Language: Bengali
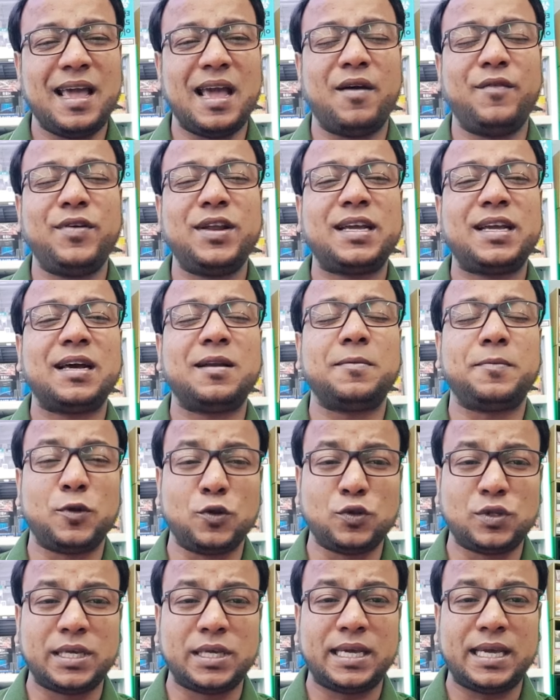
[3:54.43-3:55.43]
আমেরিকার
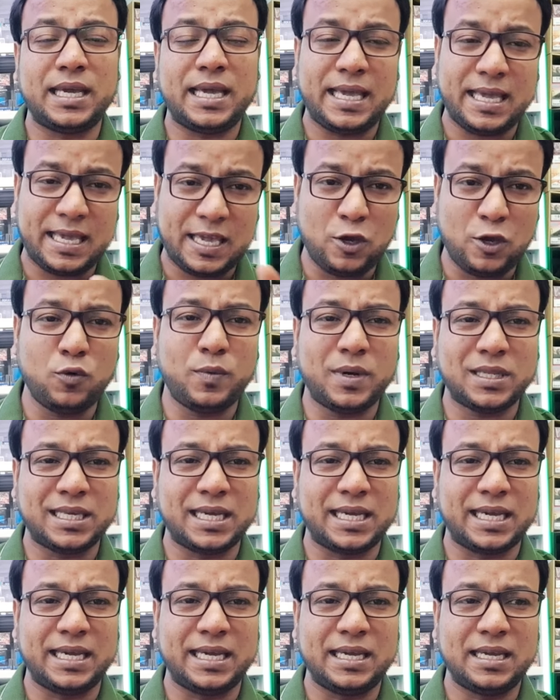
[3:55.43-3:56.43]
বিরুদ্ধে এই কিউবা
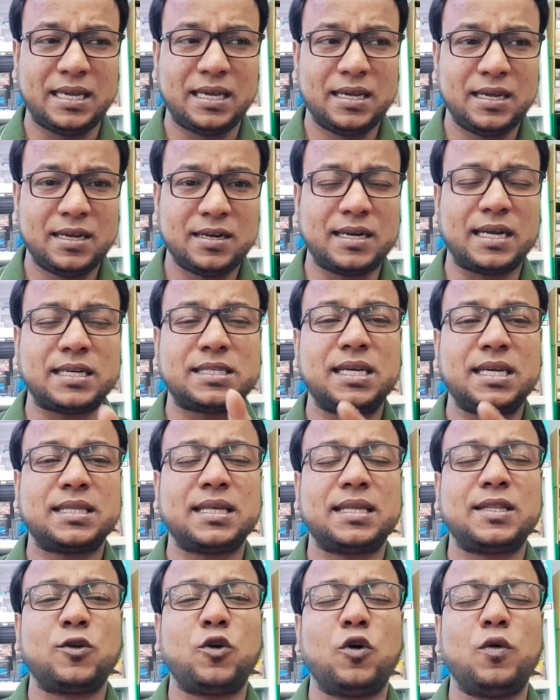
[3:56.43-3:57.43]
থেকেই রাশিয়া
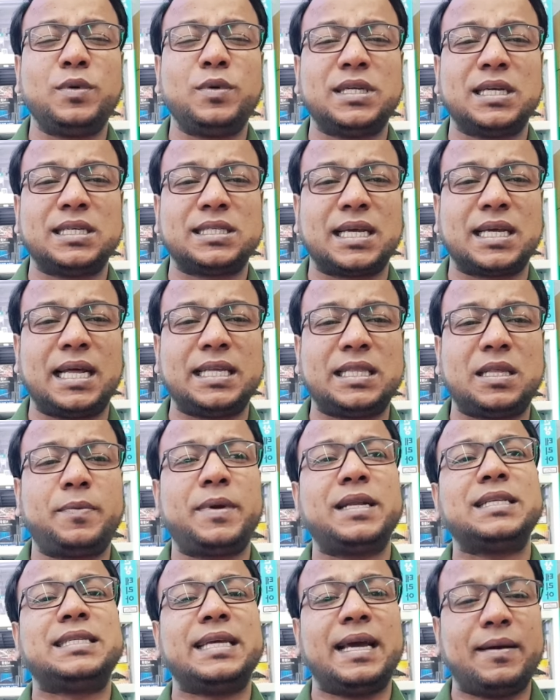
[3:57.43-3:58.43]
তাদের অভিযান চালাইতে
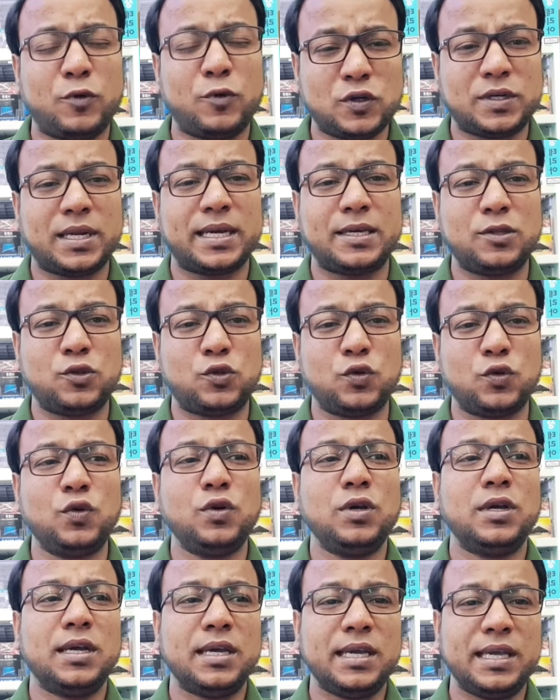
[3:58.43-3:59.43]
পারে যেমনটা কিন্তু
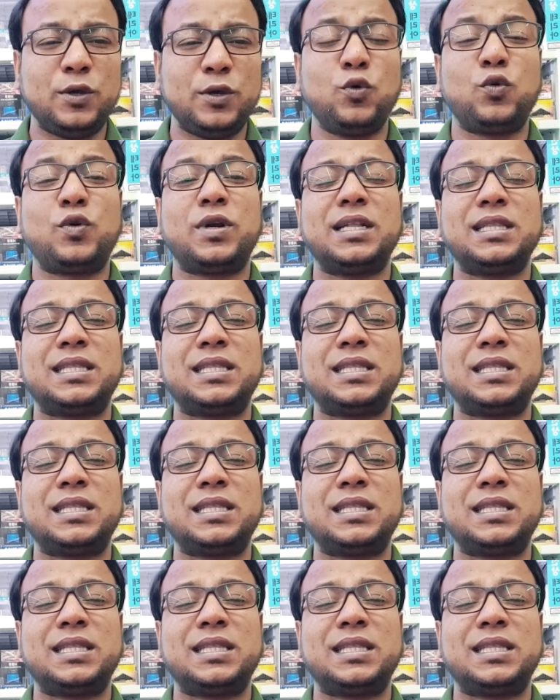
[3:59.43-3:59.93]
ইউক্রেন